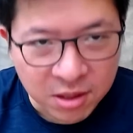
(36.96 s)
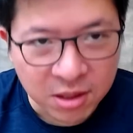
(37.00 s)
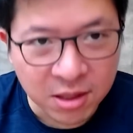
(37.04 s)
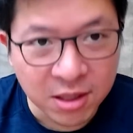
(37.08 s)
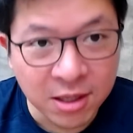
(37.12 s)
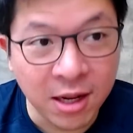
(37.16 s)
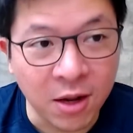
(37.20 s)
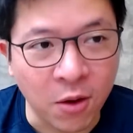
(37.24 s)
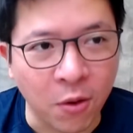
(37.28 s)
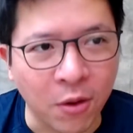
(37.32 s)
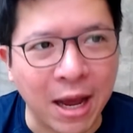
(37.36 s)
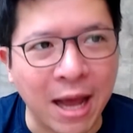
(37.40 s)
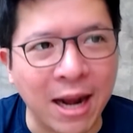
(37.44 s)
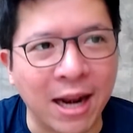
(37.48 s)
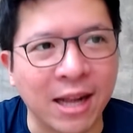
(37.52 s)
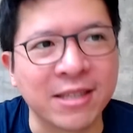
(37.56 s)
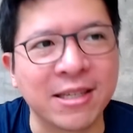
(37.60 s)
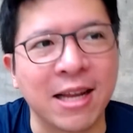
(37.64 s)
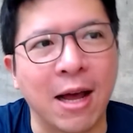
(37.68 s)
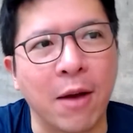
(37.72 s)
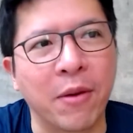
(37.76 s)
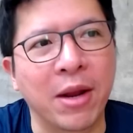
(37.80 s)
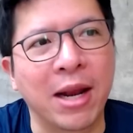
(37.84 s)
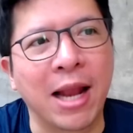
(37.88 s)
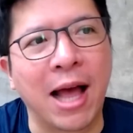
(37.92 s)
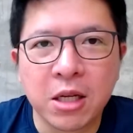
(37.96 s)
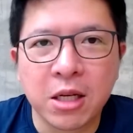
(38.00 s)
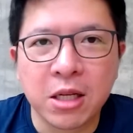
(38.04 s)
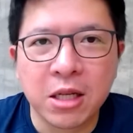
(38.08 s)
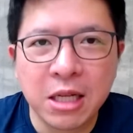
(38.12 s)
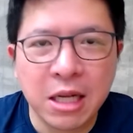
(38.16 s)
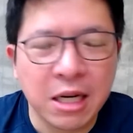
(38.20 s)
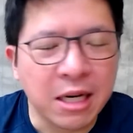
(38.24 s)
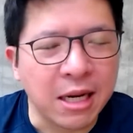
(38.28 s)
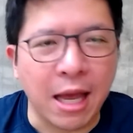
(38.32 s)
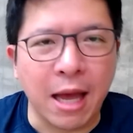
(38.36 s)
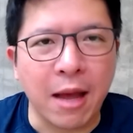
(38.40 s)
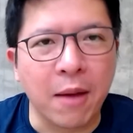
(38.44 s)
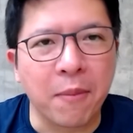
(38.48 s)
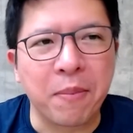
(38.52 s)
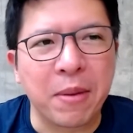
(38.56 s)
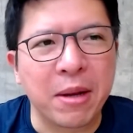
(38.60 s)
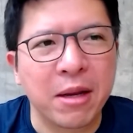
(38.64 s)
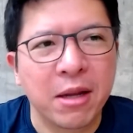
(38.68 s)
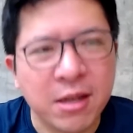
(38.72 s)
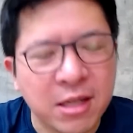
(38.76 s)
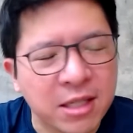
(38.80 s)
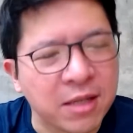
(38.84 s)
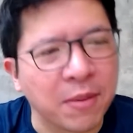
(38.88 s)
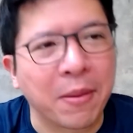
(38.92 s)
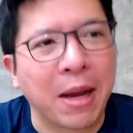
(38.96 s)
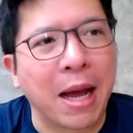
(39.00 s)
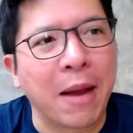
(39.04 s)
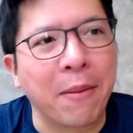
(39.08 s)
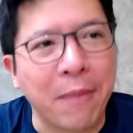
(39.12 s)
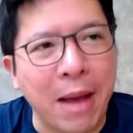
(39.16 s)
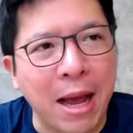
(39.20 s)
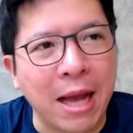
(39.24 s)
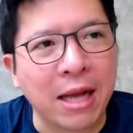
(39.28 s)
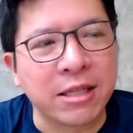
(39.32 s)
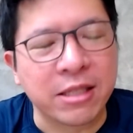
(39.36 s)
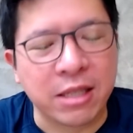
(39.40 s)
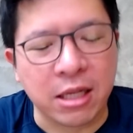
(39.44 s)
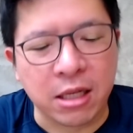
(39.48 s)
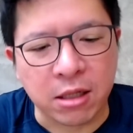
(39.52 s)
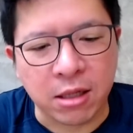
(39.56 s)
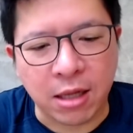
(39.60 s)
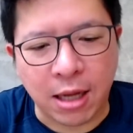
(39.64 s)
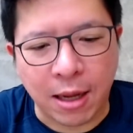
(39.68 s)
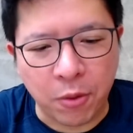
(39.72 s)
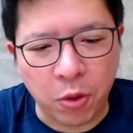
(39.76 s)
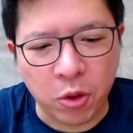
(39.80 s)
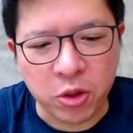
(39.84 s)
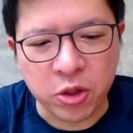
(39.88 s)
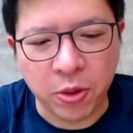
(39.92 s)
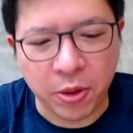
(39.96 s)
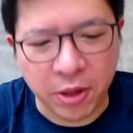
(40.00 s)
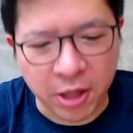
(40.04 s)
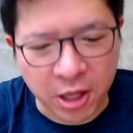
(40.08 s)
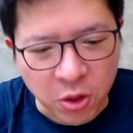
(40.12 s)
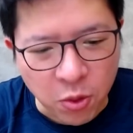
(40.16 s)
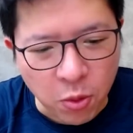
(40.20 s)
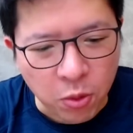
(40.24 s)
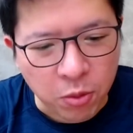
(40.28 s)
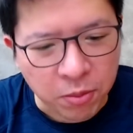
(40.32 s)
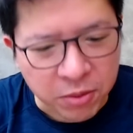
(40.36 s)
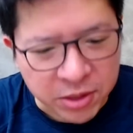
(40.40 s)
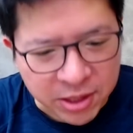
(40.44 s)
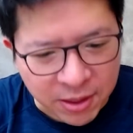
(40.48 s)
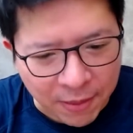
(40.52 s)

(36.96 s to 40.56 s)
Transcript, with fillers: เรื่องของการรักษาเวลา เรื่องนี้เป็นเรื่องที่สำคัญมากจริงๆนะครับโดยเฉพาะในยุค